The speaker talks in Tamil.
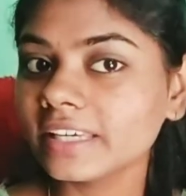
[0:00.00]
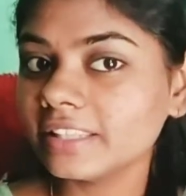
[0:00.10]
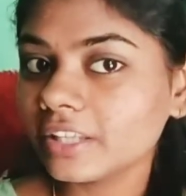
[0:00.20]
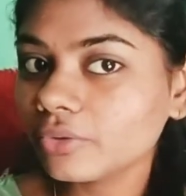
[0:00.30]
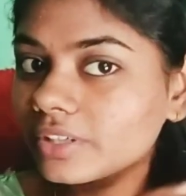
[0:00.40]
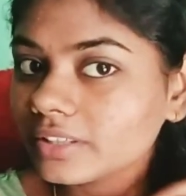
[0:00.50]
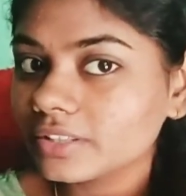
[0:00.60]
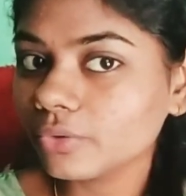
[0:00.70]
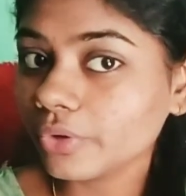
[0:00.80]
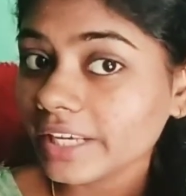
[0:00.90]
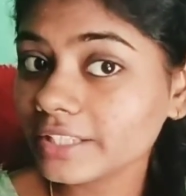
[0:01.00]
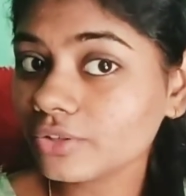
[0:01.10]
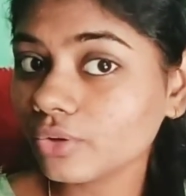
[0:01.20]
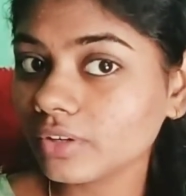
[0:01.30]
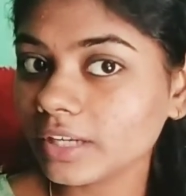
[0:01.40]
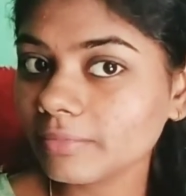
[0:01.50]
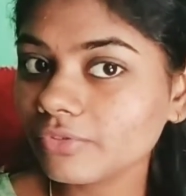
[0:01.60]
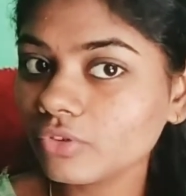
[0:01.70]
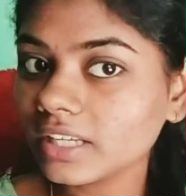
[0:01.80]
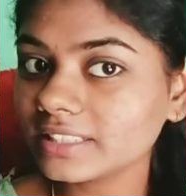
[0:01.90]
இந்த ஒரு ஒரே ஸ்ட்ரோக்கில் இப்படி
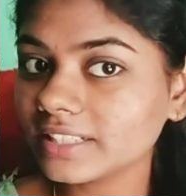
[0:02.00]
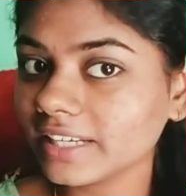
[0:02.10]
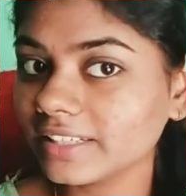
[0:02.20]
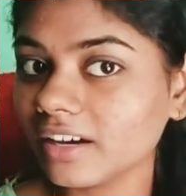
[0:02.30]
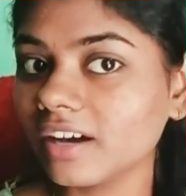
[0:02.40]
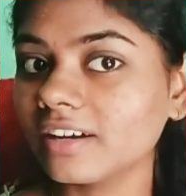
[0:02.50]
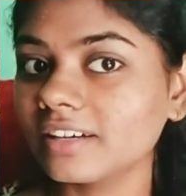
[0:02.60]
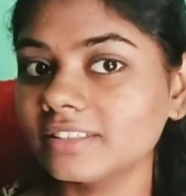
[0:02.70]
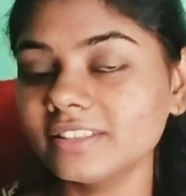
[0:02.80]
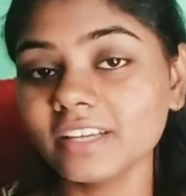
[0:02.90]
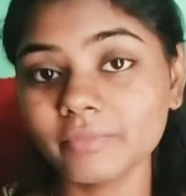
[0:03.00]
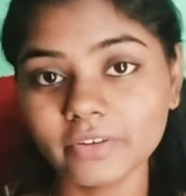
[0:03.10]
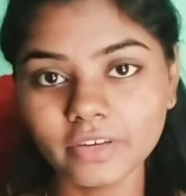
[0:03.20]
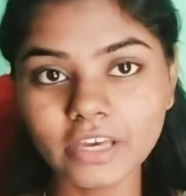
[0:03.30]
ஃபுல்லாக ஸ்ட்ரைட் ஆகாது நம்ம